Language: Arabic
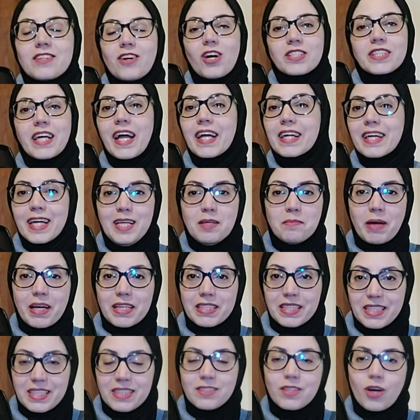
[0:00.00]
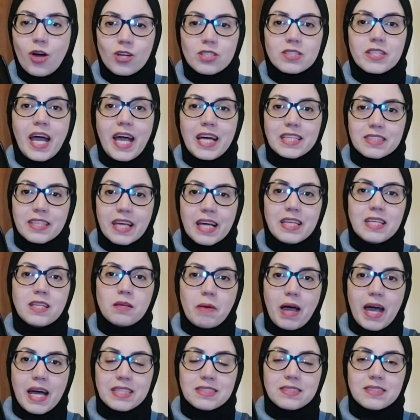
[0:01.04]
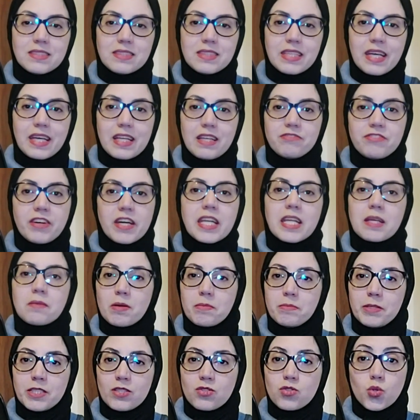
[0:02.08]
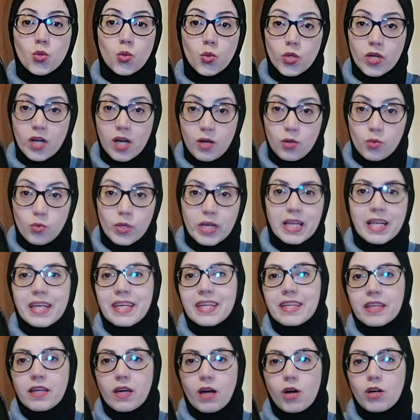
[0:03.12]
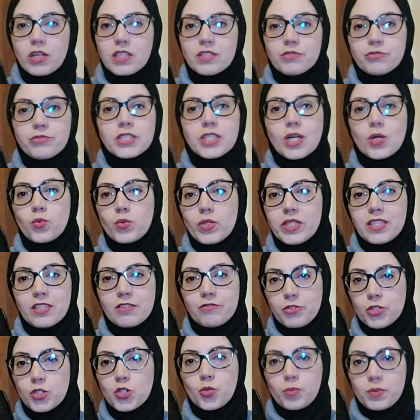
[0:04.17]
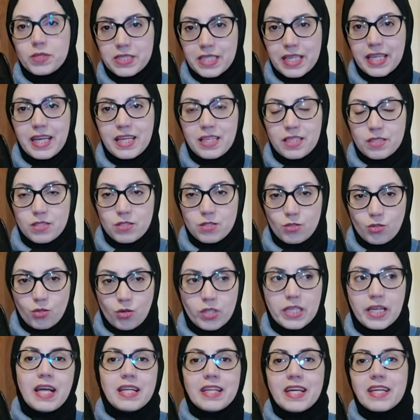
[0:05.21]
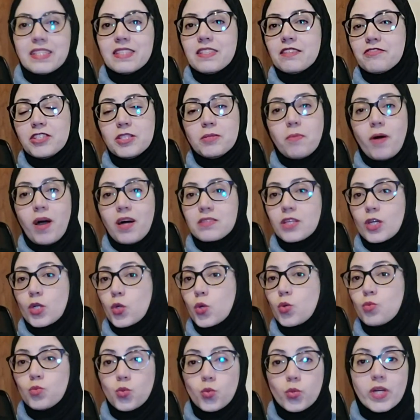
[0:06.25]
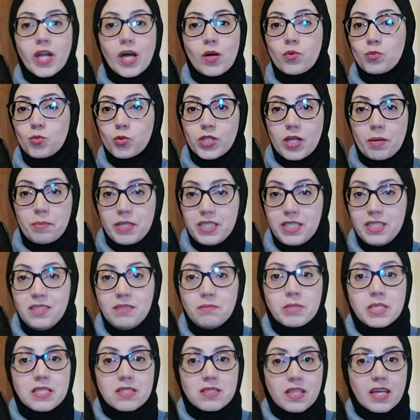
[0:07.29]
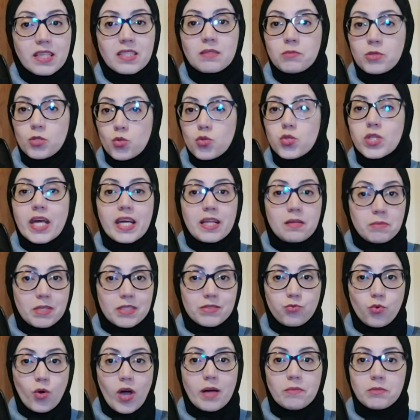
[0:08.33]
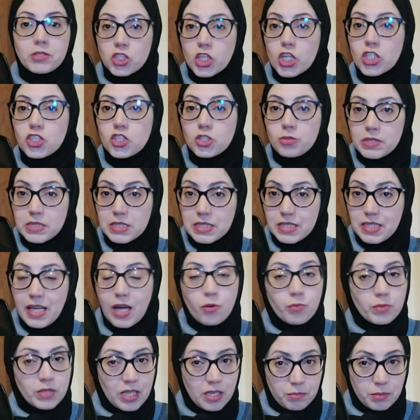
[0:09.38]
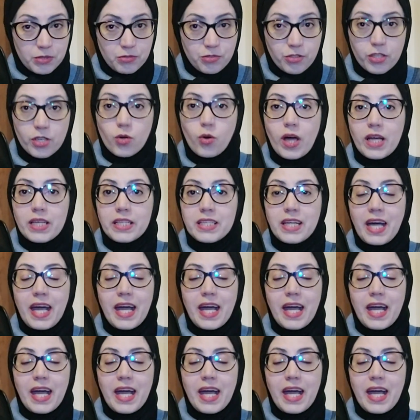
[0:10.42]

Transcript: النهارده هتكلم عن ايه النهارده هتكلم عن الفرق ما بين سورا وكلينج اي في توليد الفيديو بالذكاء الاصطناعي لان في بعض الجمهور او المتابعين بيستخدم النسخه المدفوعه من شات جي بي تي او من اللي بيتفرجوا علينا